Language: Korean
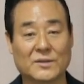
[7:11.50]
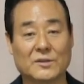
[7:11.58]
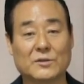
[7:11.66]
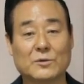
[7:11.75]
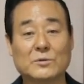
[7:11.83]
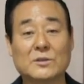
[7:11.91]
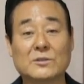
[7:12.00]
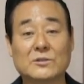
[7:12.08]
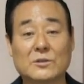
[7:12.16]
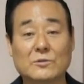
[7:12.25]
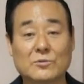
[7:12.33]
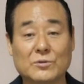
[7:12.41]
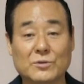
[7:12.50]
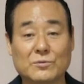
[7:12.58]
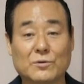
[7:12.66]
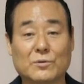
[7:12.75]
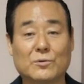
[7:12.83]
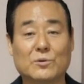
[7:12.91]
여리고성 전투
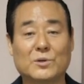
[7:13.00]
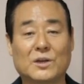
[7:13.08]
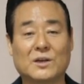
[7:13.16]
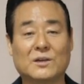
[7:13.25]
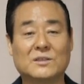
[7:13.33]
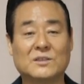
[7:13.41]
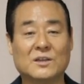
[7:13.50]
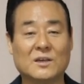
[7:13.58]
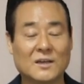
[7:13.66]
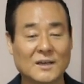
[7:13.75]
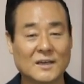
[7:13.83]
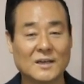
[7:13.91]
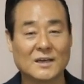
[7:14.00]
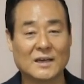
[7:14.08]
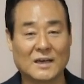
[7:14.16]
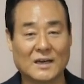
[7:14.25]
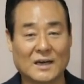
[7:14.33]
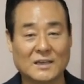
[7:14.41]
이후로 5년에 걸쳐
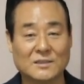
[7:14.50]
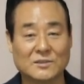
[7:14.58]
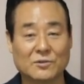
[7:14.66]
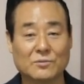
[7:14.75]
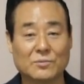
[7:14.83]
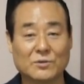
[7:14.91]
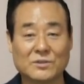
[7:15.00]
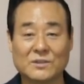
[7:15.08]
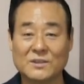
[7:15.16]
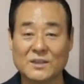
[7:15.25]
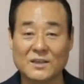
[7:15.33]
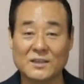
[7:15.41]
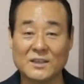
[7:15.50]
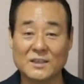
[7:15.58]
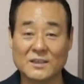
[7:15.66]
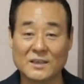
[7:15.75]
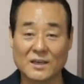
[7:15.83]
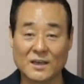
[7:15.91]
가나안 정복
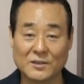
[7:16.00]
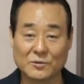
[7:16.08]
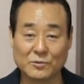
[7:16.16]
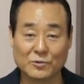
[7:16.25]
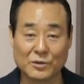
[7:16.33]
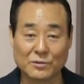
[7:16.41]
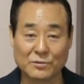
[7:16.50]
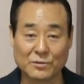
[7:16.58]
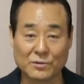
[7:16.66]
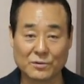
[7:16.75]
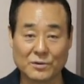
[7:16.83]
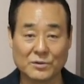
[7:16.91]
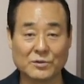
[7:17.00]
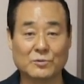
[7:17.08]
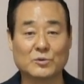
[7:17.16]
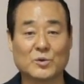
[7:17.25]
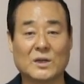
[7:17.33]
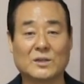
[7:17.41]
전쟁이 계속되었고
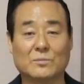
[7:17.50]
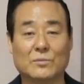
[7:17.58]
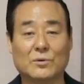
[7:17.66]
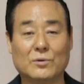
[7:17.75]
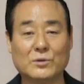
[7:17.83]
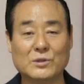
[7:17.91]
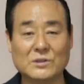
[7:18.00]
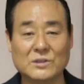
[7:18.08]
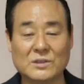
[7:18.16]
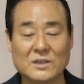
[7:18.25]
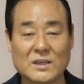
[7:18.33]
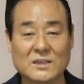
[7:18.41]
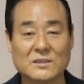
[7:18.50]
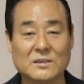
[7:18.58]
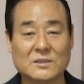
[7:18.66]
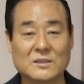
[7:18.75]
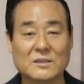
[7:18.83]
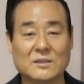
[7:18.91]
여호수아는 모든
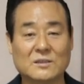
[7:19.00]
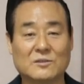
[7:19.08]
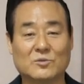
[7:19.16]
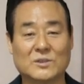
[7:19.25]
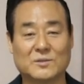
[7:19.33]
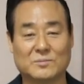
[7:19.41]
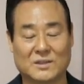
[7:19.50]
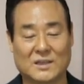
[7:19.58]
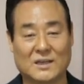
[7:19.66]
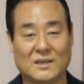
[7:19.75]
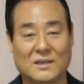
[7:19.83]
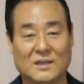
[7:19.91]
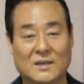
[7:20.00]
전쟁에서 승리를 거두었습니다.